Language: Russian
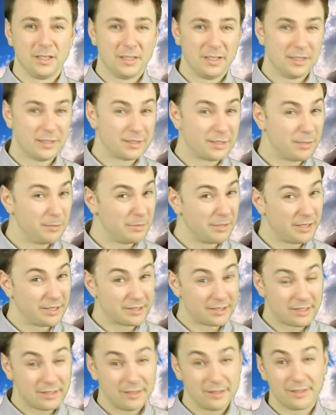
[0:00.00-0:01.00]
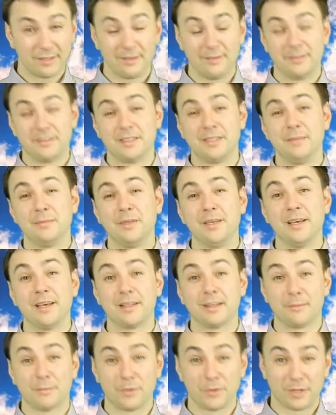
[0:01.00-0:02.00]
Если мы это делали в
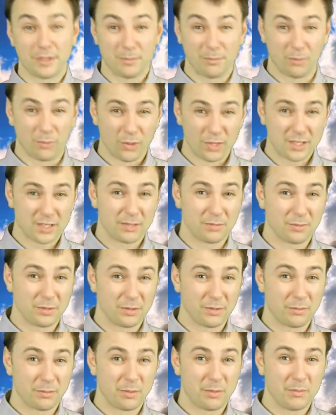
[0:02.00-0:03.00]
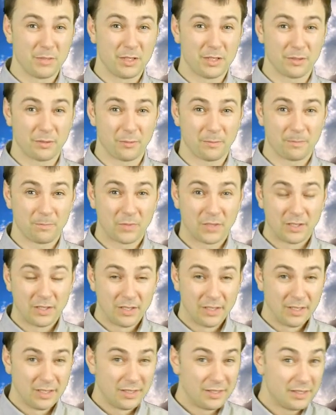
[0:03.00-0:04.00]
семье, намного больше было бы миру.
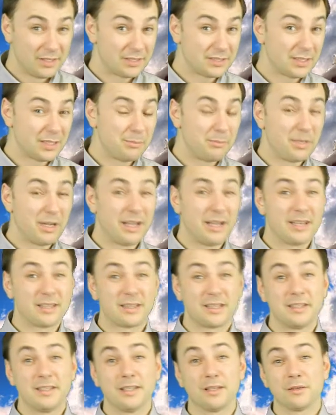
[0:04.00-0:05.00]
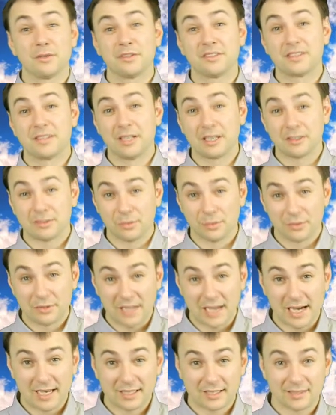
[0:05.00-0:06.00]
Если бы это делалось в
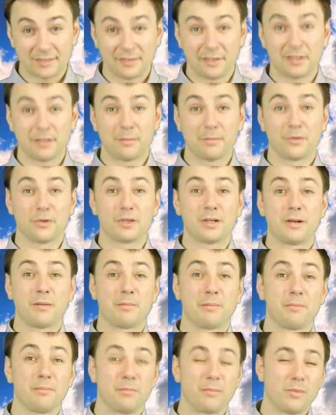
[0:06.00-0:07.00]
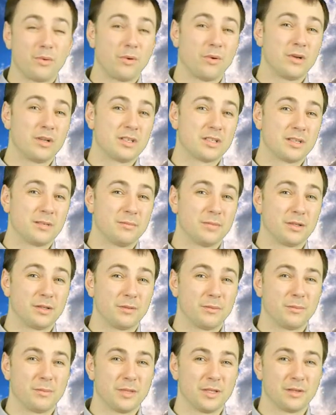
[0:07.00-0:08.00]
государстве, намного больше
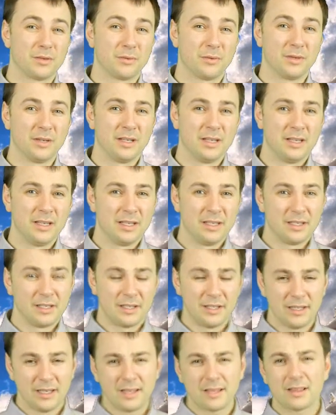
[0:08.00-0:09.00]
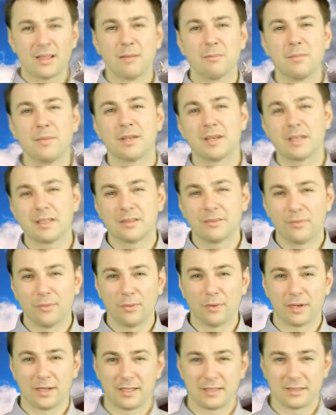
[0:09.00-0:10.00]
было бы миру. И это
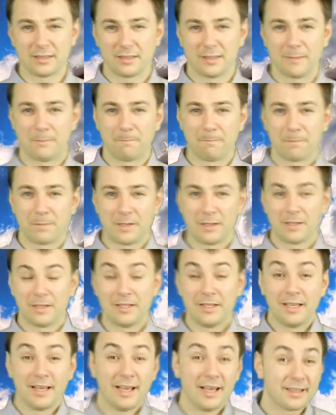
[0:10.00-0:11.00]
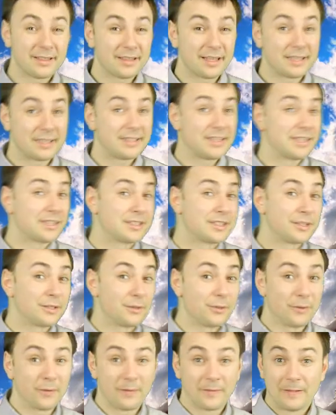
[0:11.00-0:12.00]
миротворец. И это
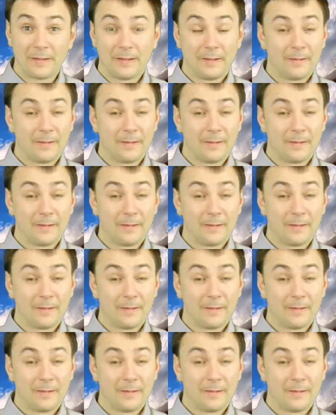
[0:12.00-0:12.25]
тяжело